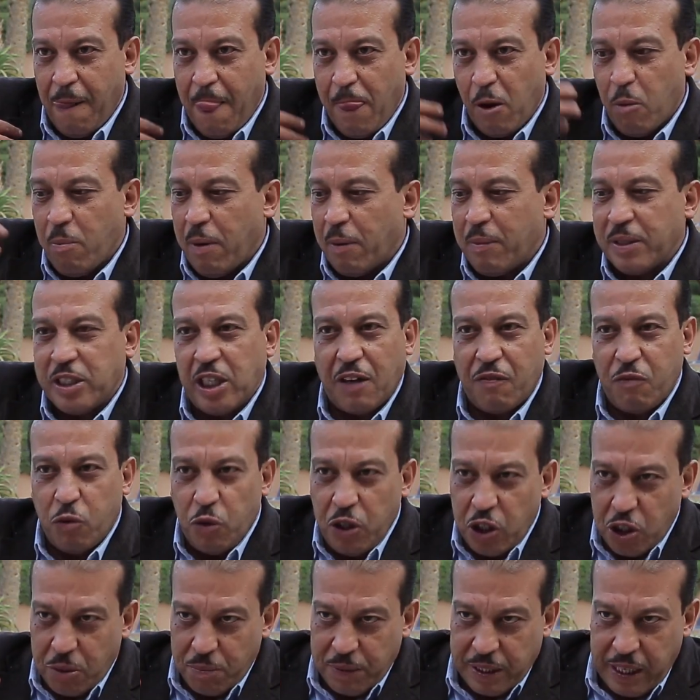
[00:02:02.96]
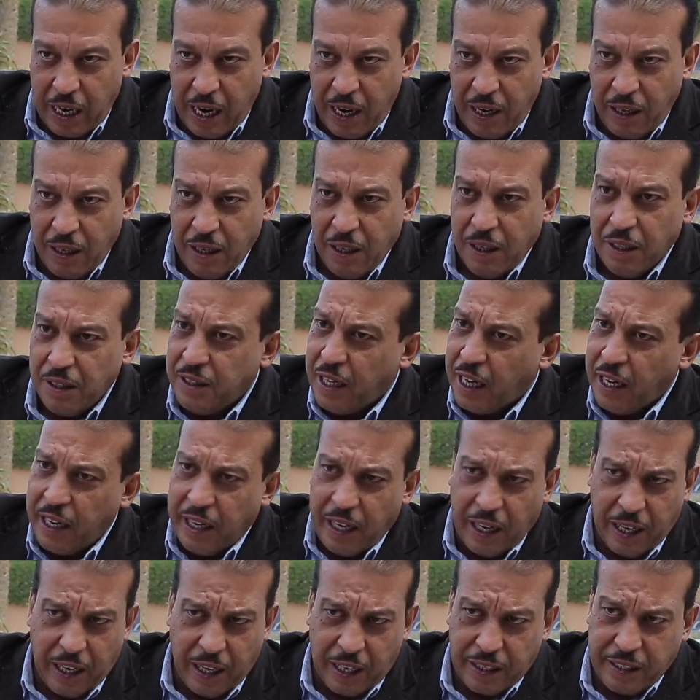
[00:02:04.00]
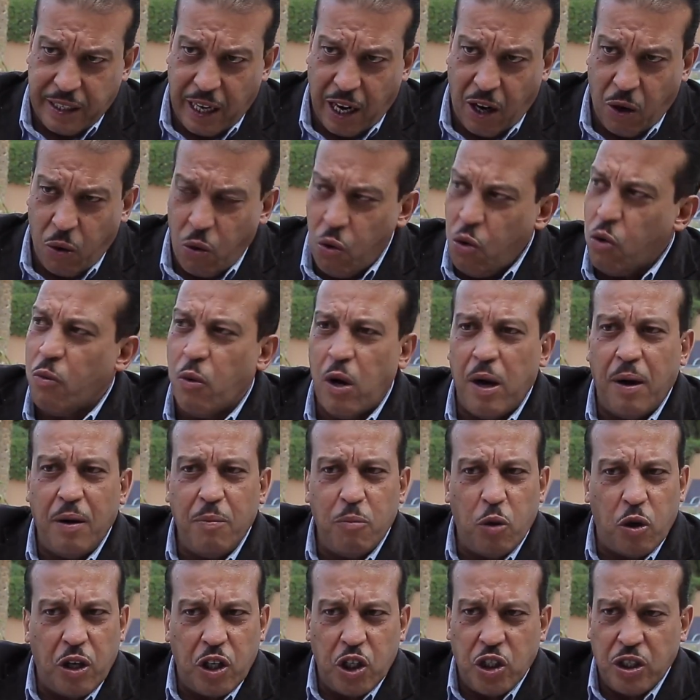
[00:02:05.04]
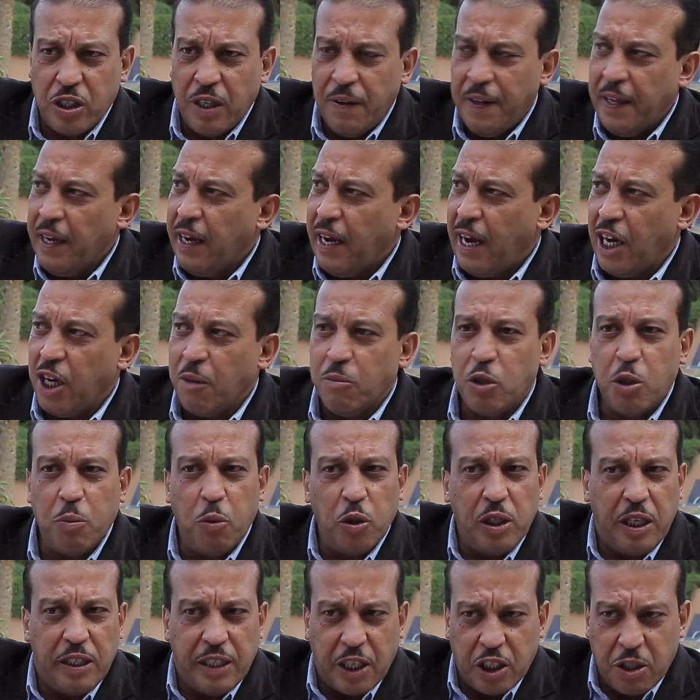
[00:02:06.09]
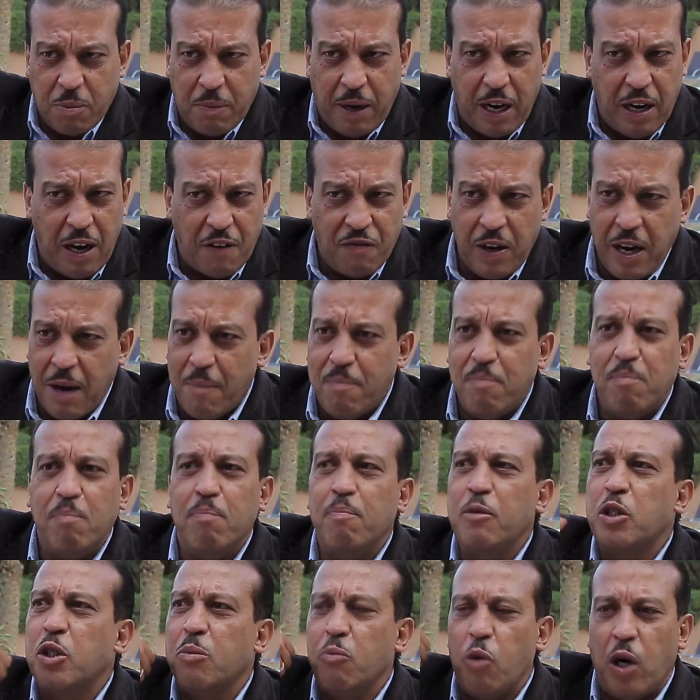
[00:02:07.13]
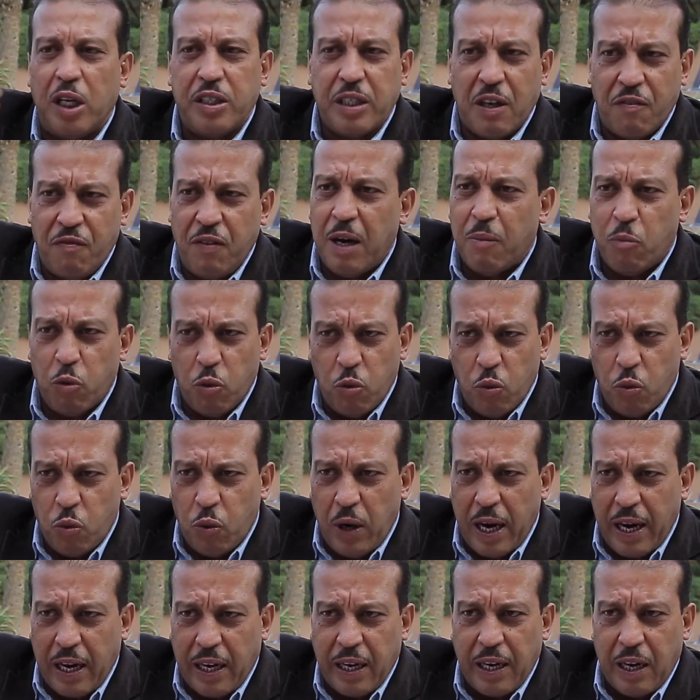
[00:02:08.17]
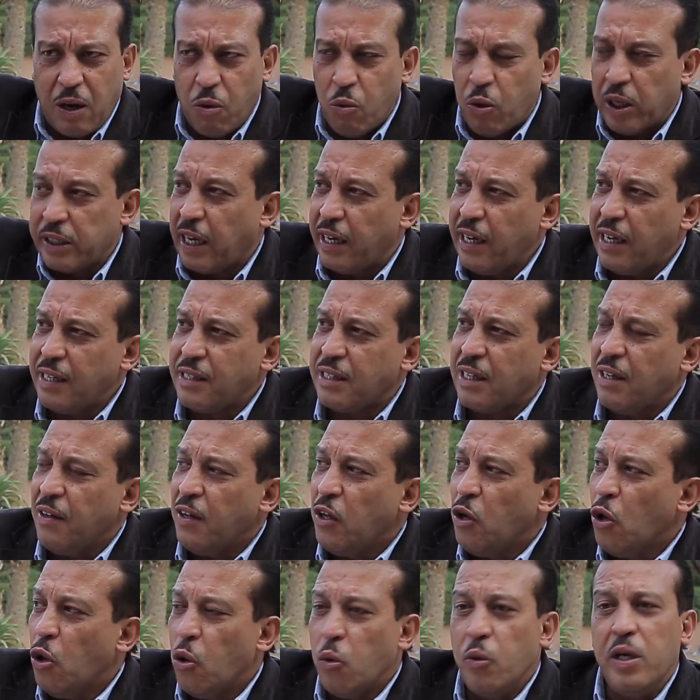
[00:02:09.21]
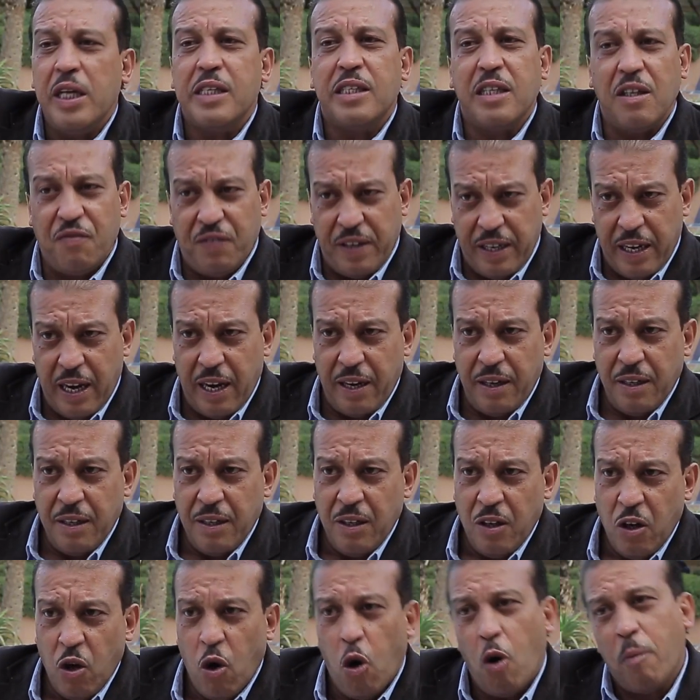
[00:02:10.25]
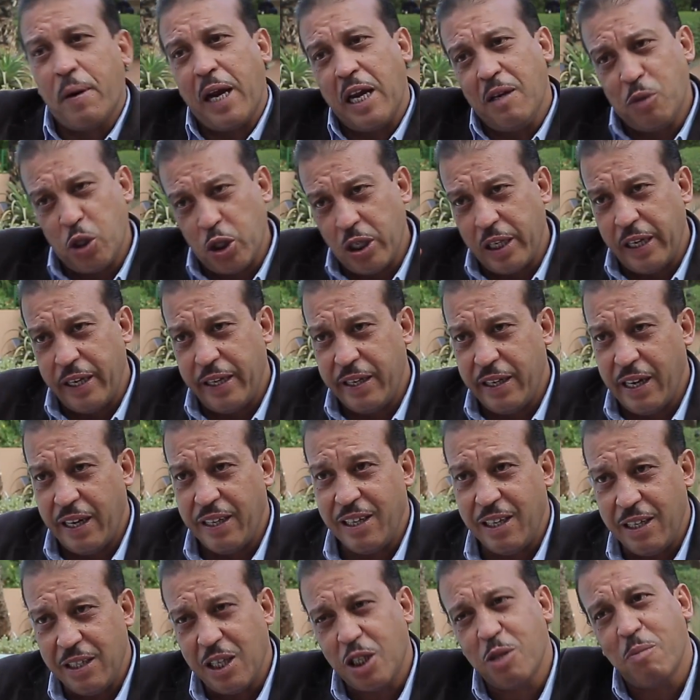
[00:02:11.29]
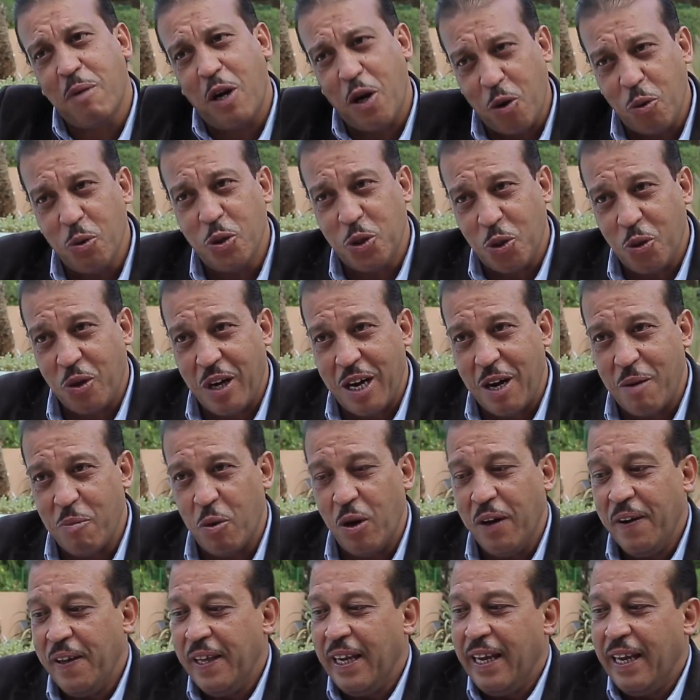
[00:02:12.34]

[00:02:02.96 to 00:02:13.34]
هما ما تعرفونيش مزيان دراري يلاه التحقوا هو المخرج علي مجبود اللي درت مع الافلام مجموعه افلام واخرها هو ضالاس وياسين فنان وابراهيم الشكيري يعني اللي درت مع الروت وكابول